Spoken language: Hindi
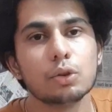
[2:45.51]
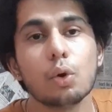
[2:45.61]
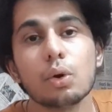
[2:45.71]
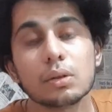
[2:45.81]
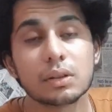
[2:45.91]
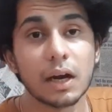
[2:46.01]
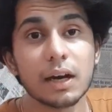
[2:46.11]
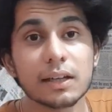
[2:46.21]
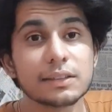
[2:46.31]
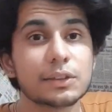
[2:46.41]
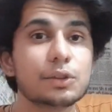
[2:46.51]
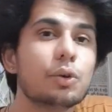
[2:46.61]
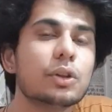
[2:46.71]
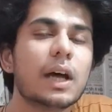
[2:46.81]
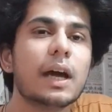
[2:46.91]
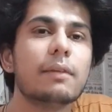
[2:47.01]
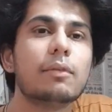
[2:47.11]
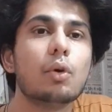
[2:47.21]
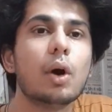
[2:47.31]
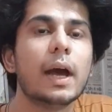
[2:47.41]
तो थर्ड रीज़न जो होता है
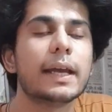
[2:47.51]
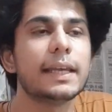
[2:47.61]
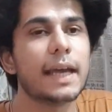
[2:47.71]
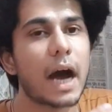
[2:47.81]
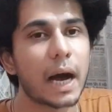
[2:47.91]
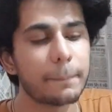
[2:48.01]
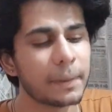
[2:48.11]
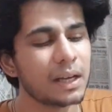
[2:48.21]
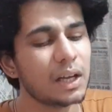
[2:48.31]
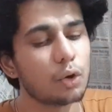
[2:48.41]
वो है कि आप